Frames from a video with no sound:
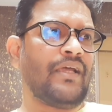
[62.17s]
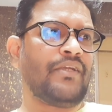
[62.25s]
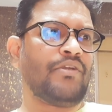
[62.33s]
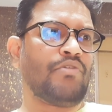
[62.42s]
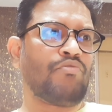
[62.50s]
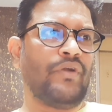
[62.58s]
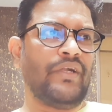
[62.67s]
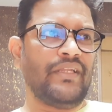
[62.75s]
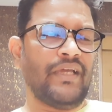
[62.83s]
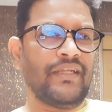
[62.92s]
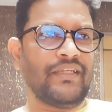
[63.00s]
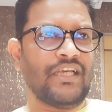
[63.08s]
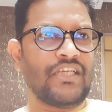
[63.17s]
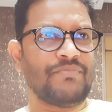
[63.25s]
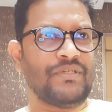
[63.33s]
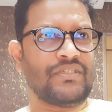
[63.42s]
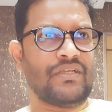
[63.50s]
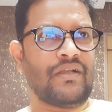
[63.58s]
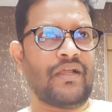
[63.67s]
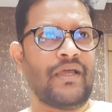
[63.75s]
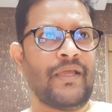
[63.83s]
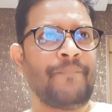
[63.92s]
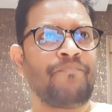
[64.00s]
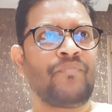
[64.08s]
नाउ ट्वेंटी नाइन के आसपास चल रहा
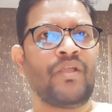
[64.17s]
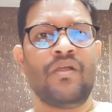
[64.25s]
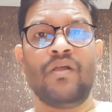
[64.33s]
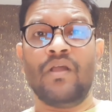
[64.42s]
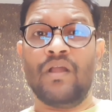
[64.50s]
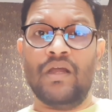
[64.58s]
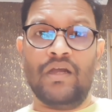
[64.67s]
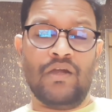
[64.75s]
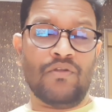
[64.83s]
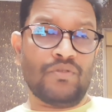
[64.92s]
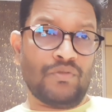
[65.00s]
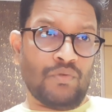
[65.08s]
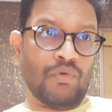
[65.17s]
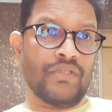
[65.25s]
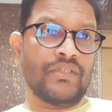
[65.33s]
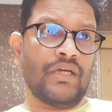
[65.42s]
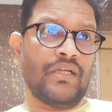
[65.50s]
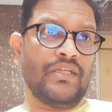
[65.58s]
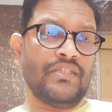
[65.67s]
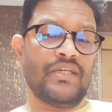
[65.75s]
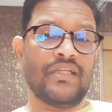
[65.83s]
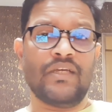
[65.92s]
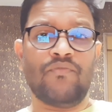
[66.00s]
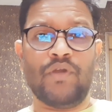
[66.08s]
है अगर थोड़ा सा अगर नीचे
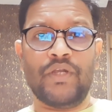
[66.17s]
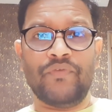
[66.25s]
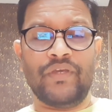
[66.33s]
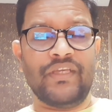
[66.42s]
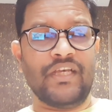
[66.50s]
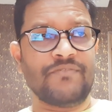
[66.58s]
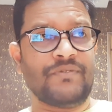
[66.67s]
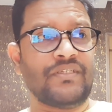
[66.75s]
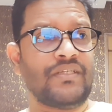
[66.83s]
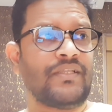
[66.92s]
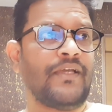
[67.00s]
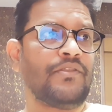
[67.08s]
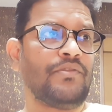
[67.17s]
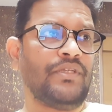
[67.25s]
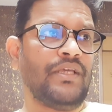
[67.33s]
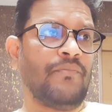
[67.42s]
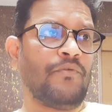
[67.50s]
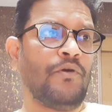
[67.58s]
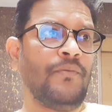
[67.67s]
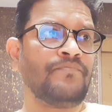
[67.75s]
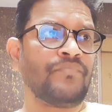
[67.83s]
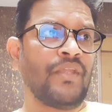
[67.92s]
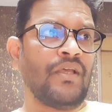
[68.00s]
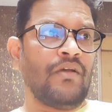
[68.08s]
आता है फोर्टी फाइव के आसपास आता है तो ये हमको
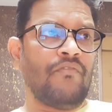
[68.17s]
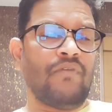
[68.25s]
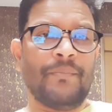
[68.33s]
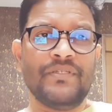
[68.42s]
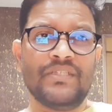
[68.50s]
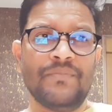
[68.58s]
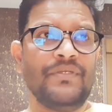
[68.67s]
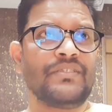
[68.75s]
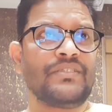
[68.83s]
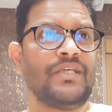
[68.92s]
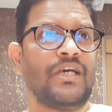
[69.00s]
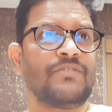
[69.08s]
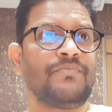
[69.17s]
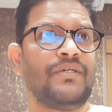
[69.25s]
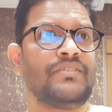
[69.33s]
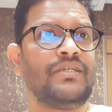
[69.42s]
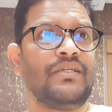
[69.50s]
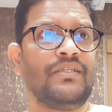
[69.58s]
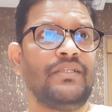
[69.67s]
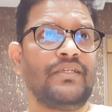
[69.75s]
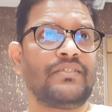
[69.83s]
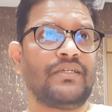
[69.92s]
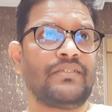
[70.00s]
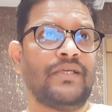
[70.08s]
वापस से बीस के आसपास दिख
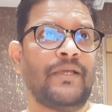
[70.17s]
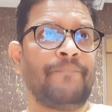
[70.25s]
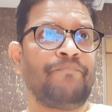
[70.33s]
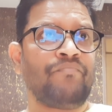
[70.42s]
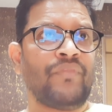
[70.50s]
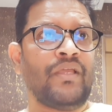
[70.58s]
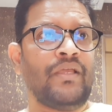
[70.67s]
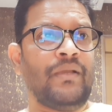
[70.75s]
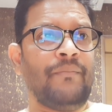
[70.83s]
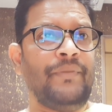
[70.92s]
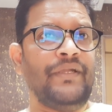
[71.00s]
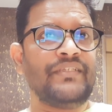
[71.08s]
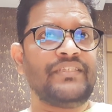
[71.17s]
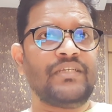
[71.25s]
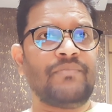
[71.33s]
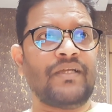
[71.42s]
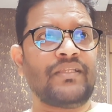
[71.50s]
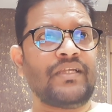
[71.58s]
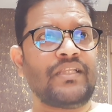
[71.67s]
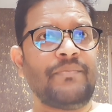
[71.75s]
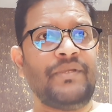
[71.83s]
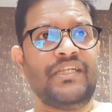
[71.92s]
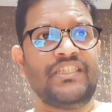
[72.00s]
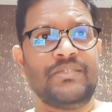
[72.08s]
सकता है बी की बात करते हैं
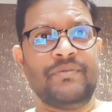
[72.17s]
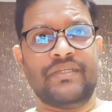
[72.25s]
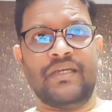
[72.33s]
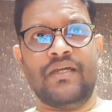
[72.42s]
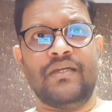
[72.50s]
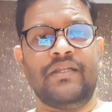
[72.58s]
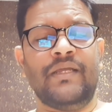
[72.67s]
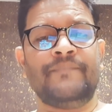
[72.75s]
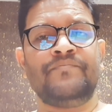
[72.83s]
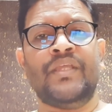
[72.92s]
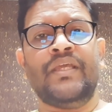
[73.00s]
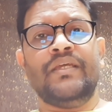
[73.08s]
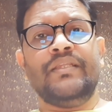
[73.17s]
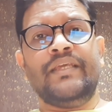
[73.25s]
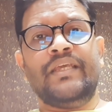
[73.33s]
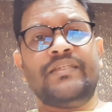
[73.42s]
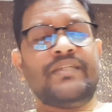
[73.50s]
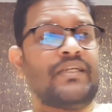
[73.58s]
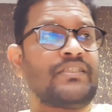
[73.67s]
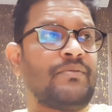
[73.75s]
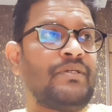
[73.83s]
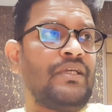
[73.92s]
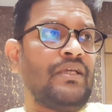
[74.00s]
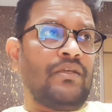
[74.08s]
बी में क्या करना है देखिए चार्ट
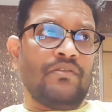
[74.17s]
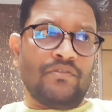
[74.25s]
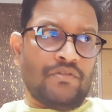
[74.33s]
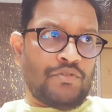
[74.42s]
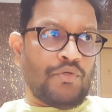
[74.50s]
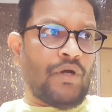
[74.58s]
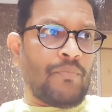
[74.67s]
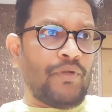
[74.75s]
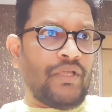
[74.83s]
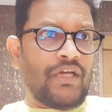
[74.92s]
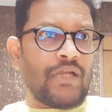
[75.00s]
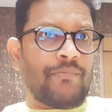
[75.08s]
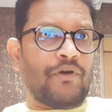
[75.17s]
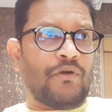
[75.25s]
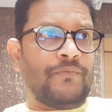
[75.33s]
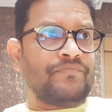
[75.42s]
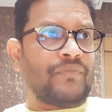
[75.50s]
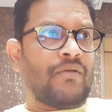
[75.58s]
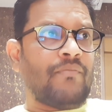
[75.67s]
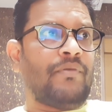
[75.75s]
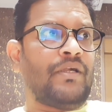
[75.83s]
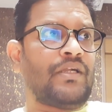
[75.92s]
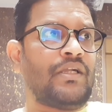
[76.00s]
अभी तो शो आपको नहीं कर पा रहा हूँ बट